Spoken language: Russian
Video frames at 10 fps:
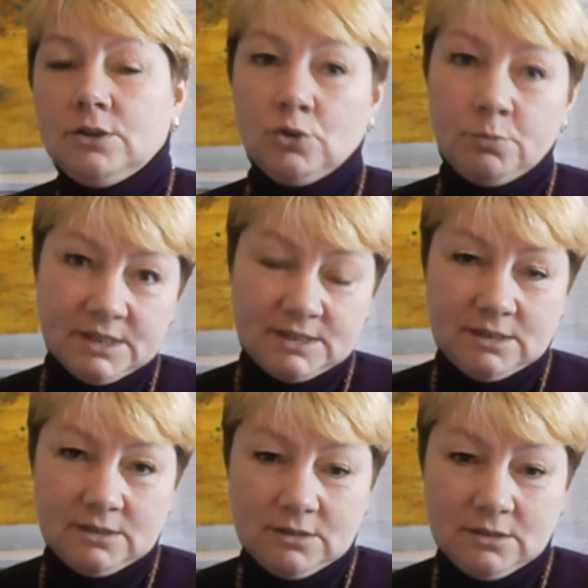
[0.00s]
Добрый
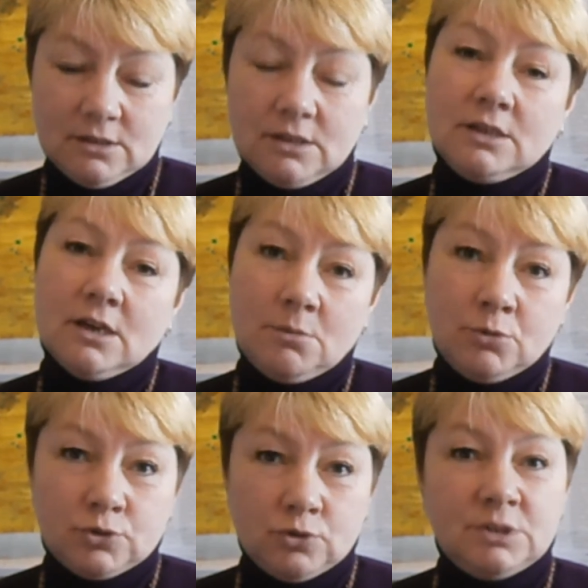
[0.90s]
день. Я
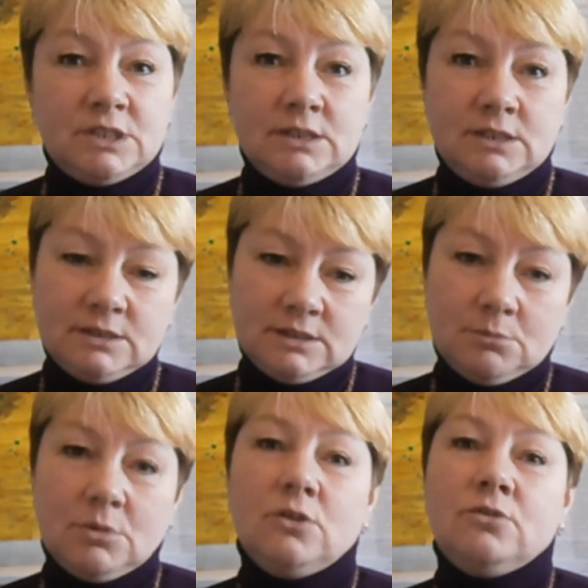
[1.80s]
работаю
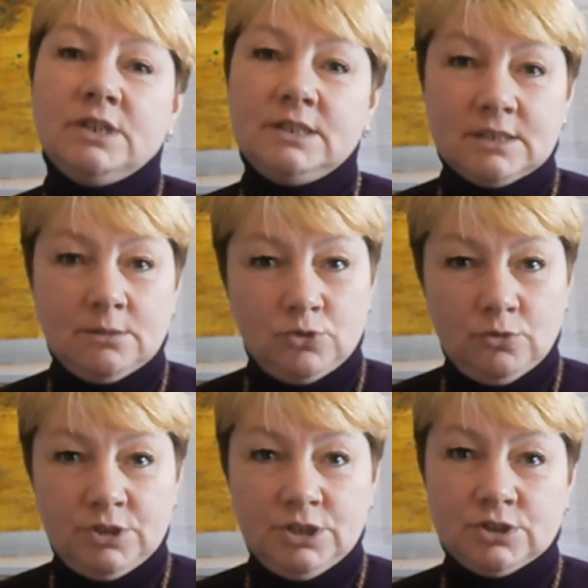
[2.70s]
методистом в Рыльском
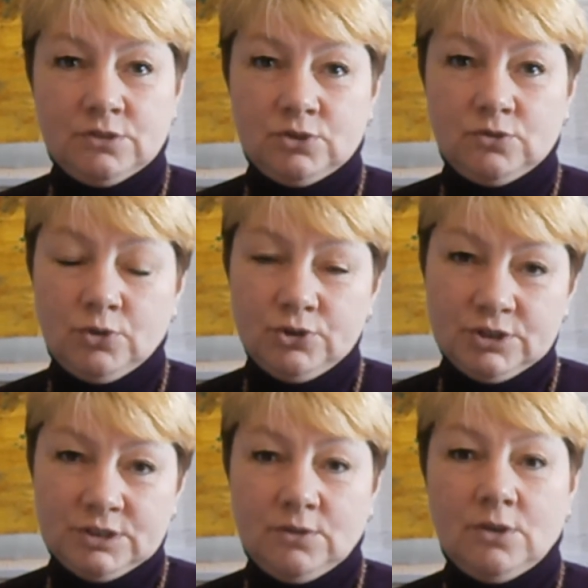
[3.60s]
доме детского
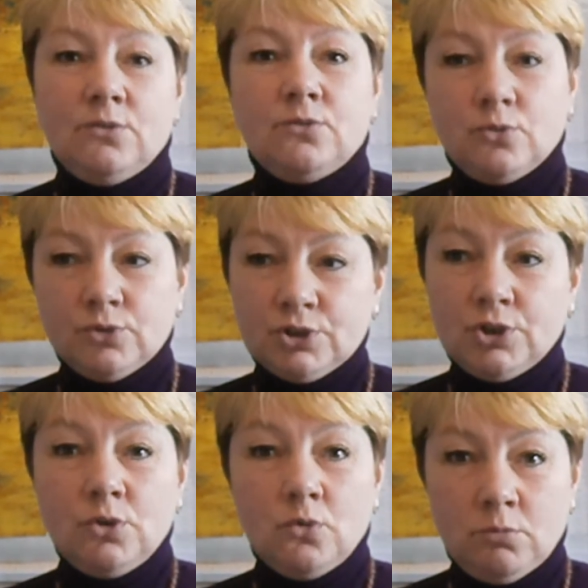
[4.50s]
творчества в
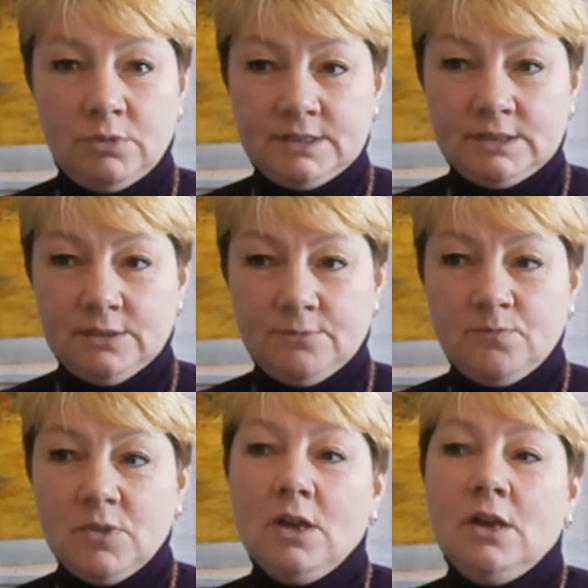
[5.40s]
Курской области.
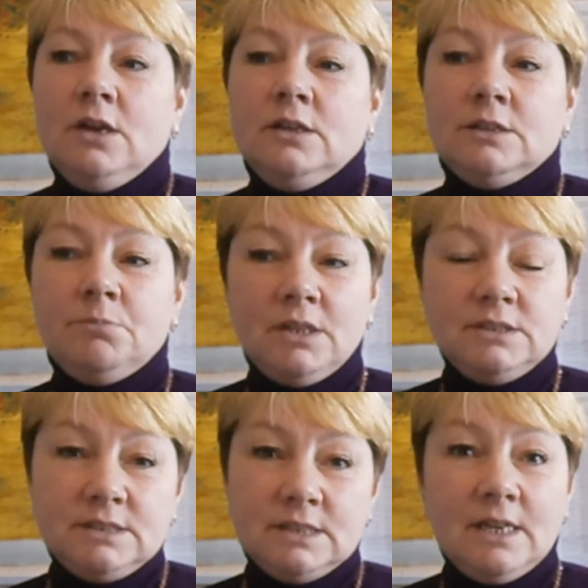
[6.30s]

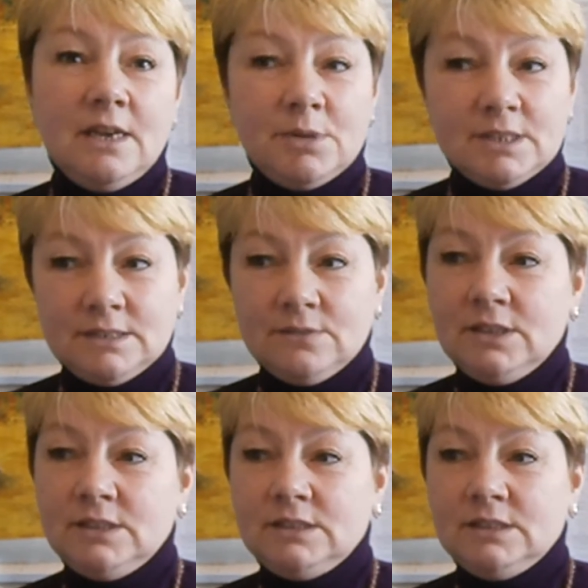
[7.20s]
Дополнительное
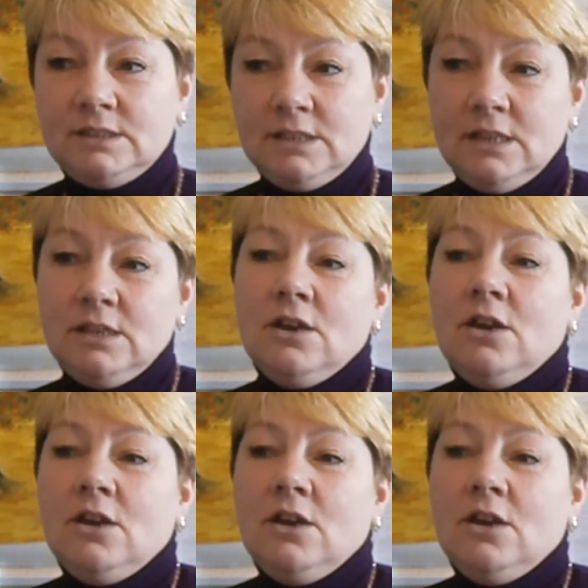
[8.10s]
образование детей